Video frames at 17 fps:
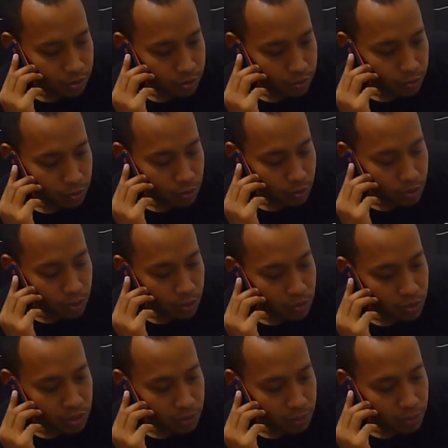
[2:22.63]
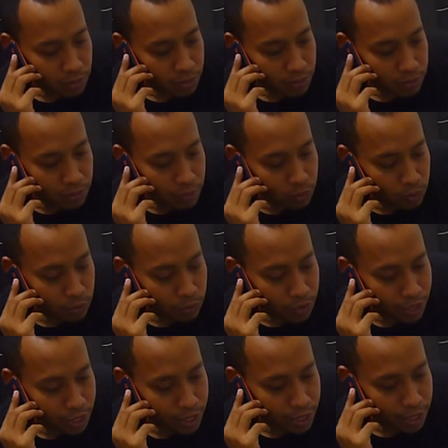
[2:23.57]
mudah-mudahan bisa bermanfaat buat
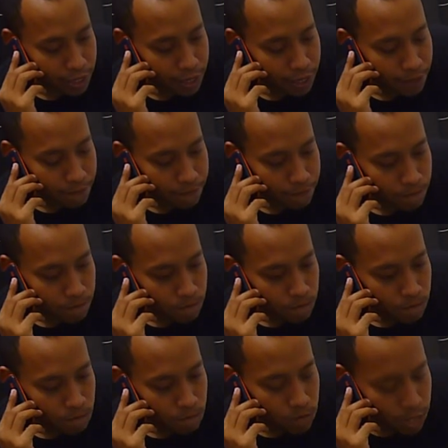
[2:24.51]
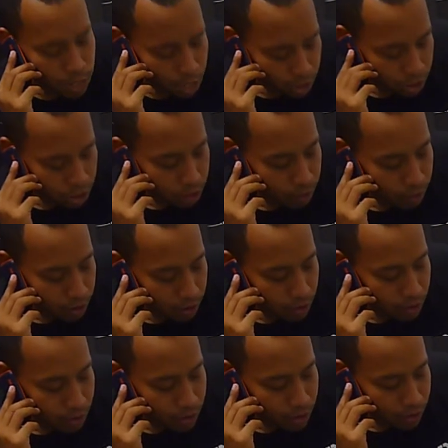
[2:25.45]
mereka ya iya iya
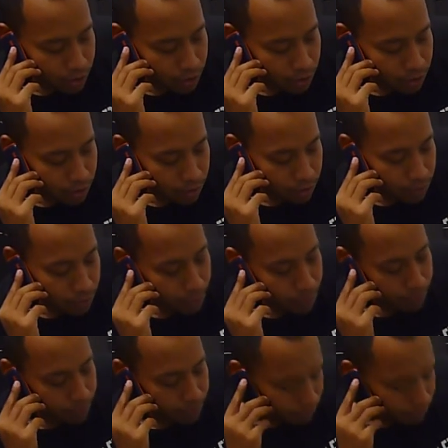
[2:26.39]
sama-sama sama-sama